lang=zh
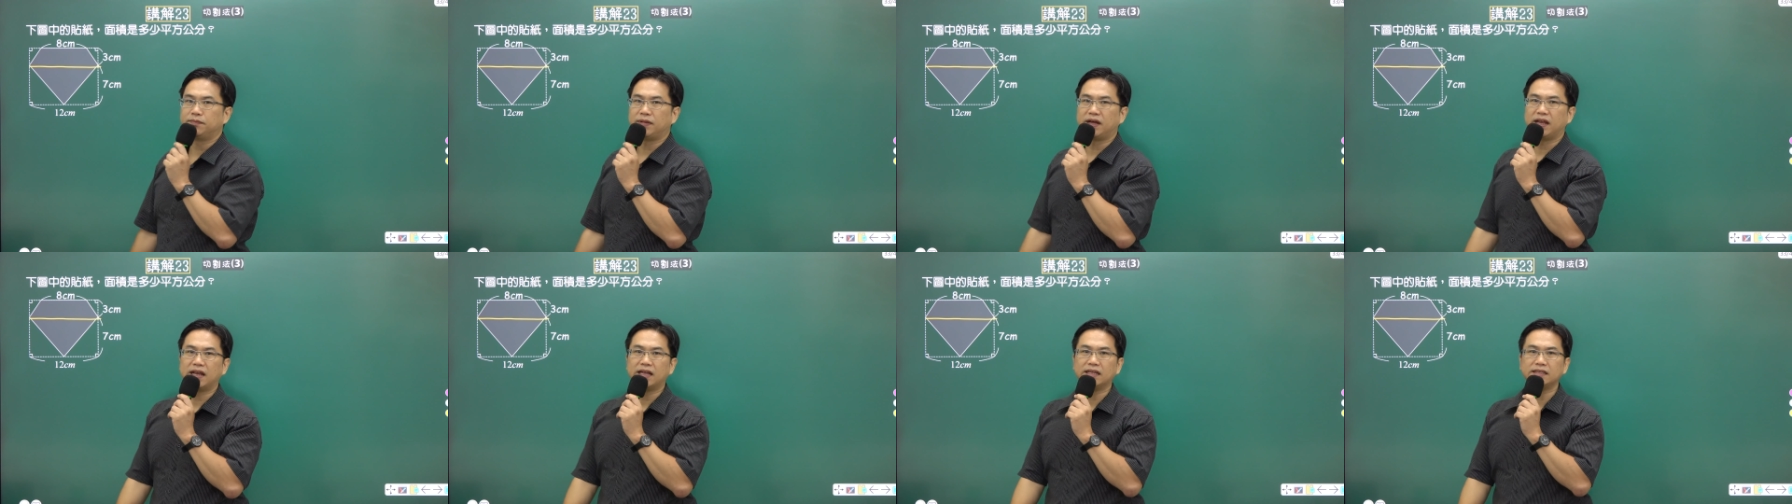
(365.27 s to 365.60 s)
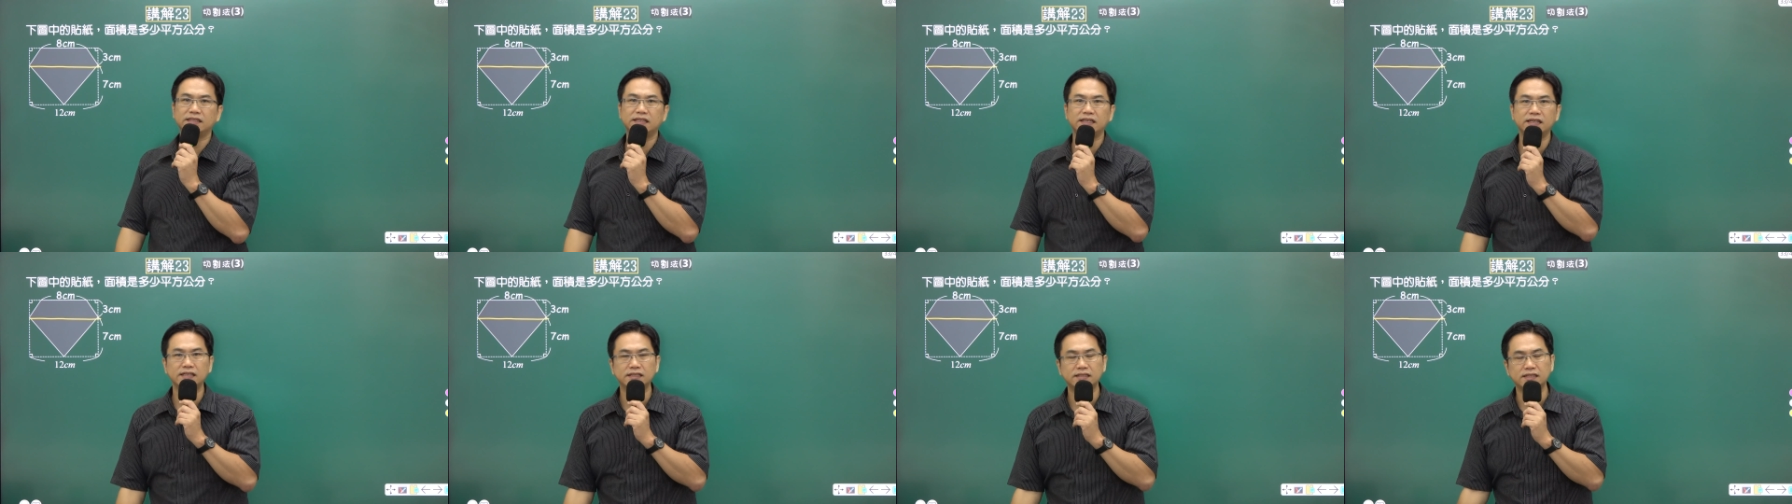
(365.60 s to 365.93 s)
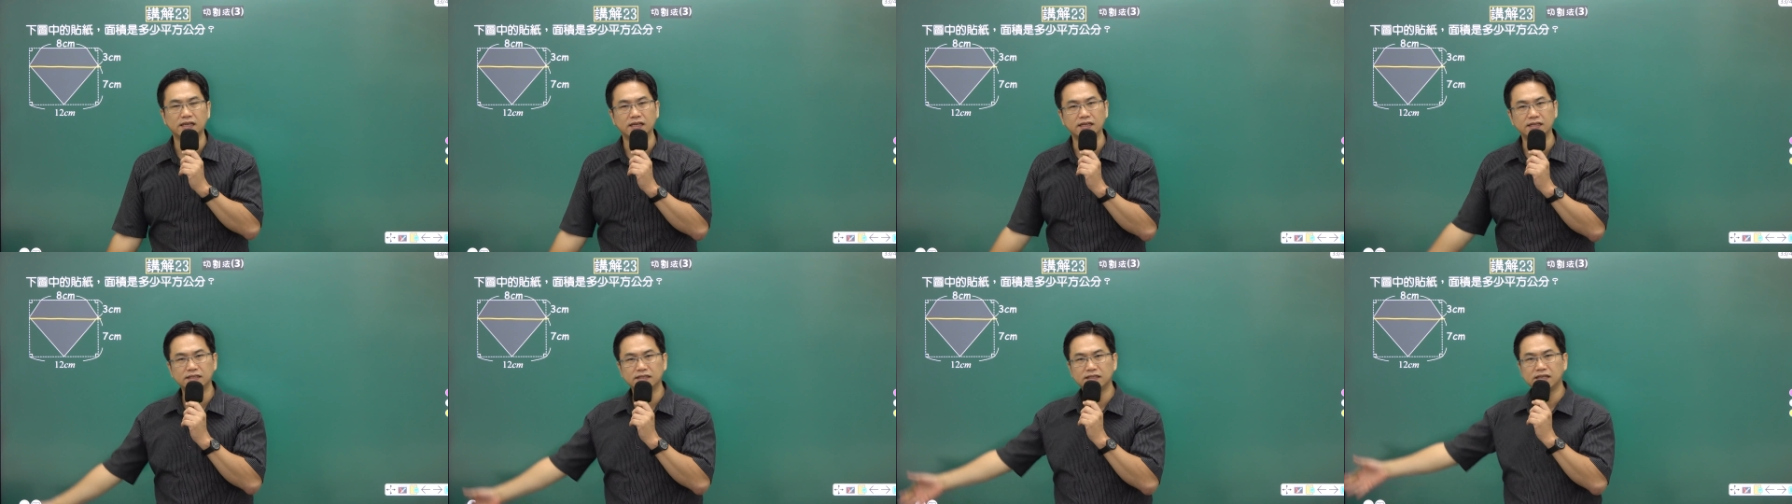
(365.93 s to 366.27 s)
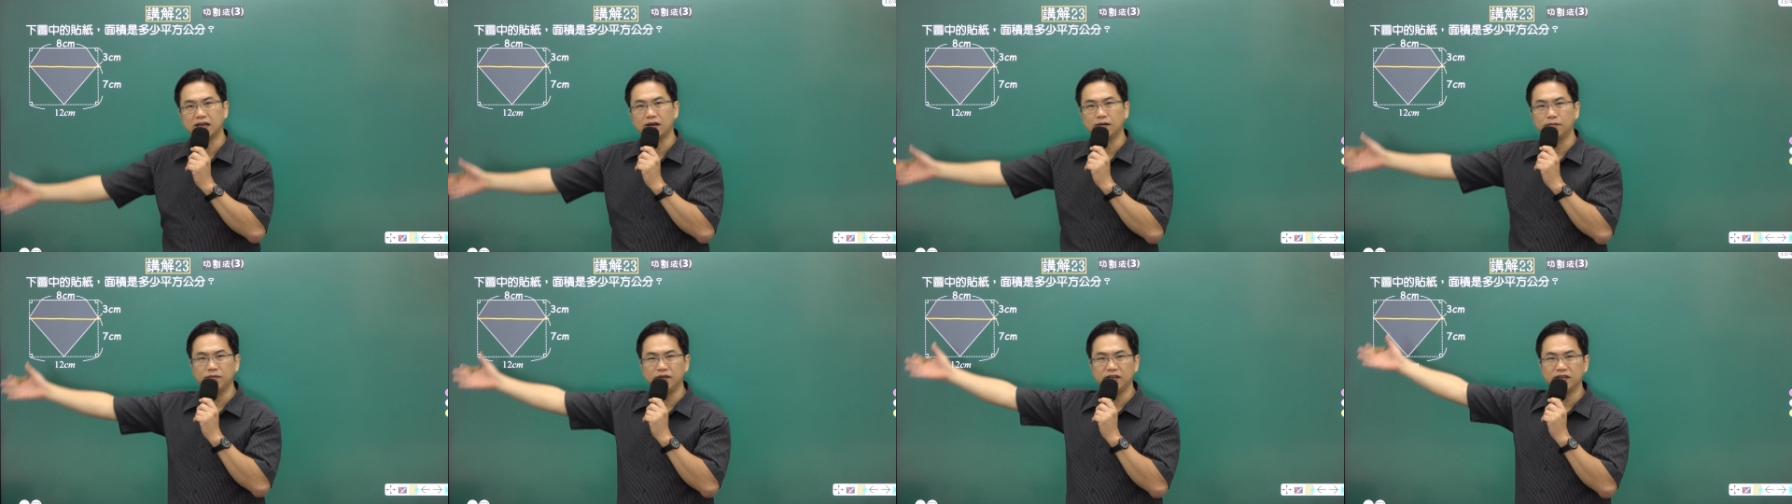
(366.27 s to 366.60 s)
把它切成
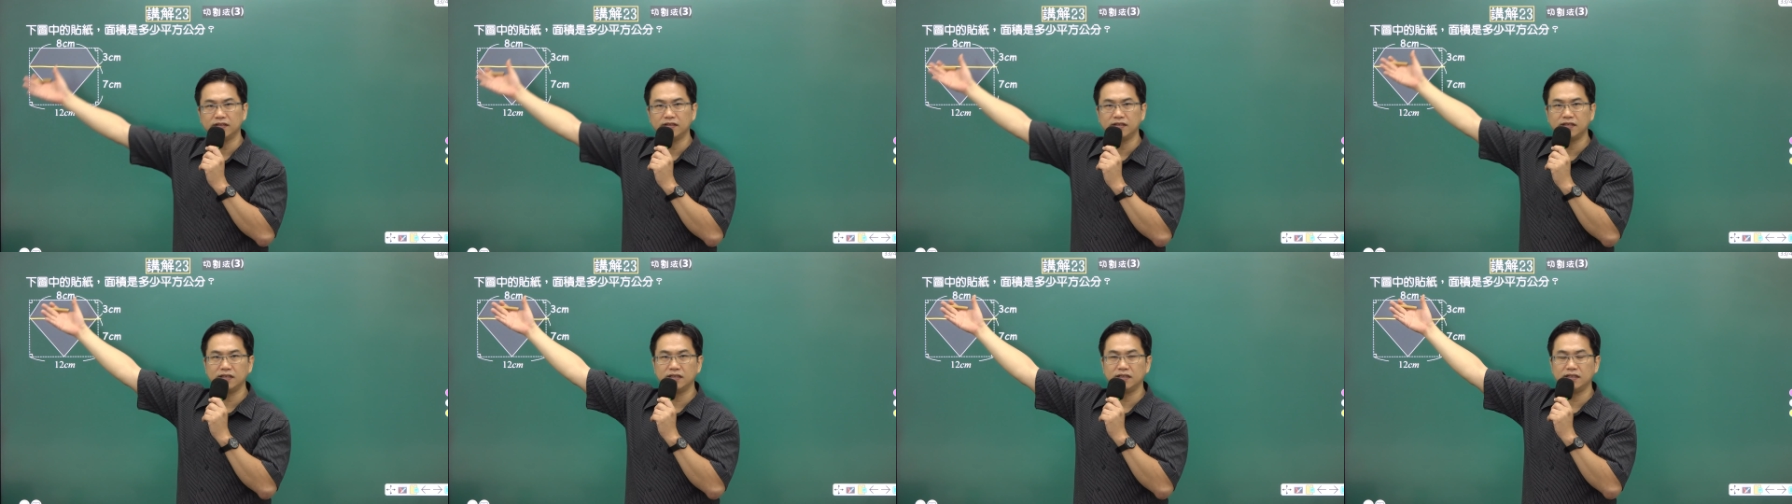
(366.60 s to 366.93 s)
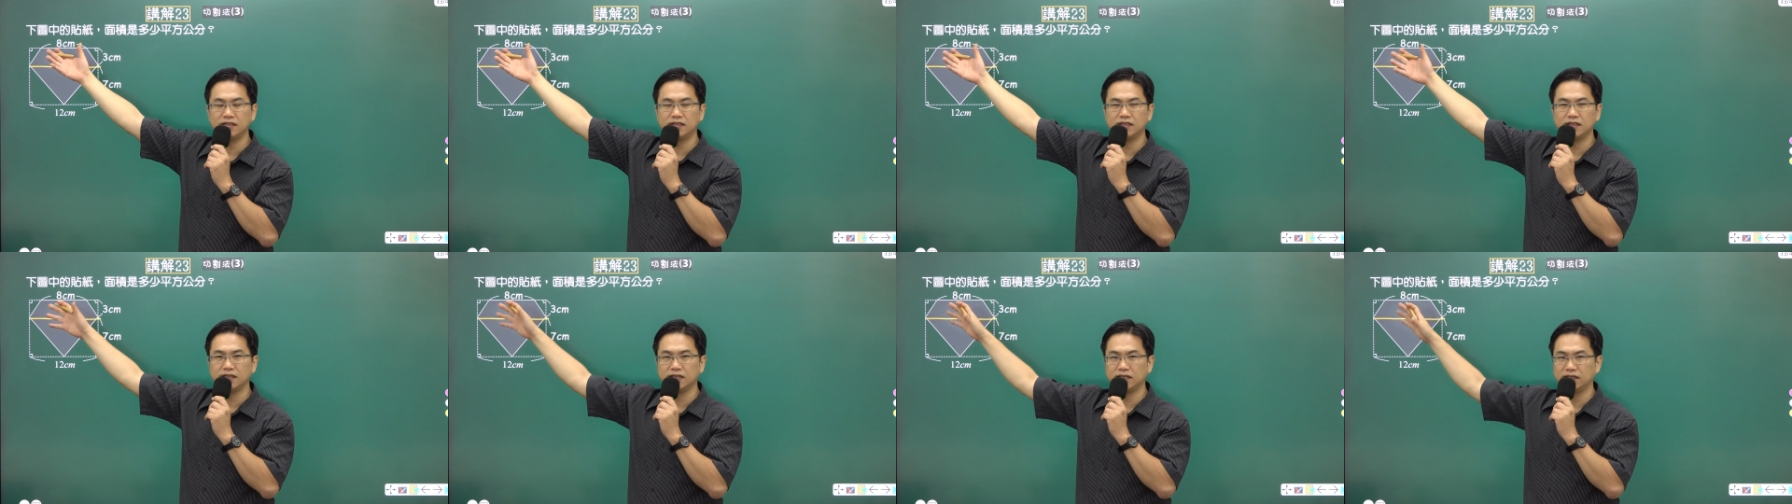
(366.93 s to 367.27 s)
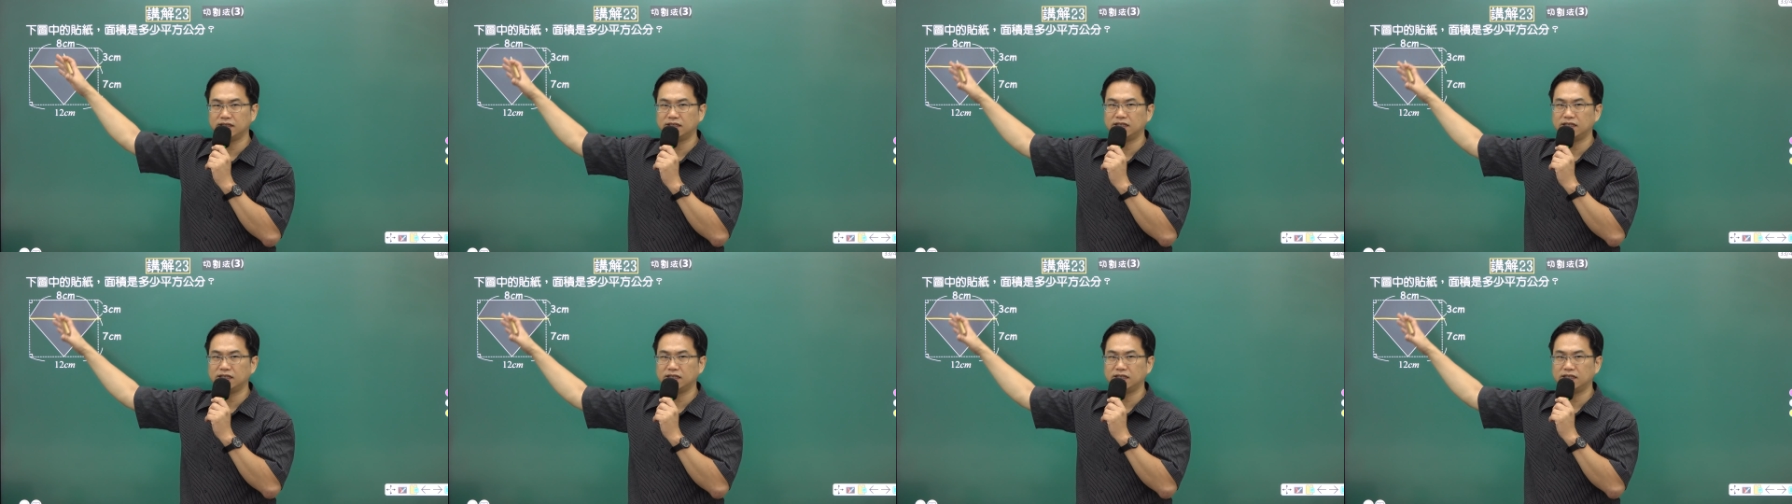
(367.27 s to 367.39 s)
上面梯形，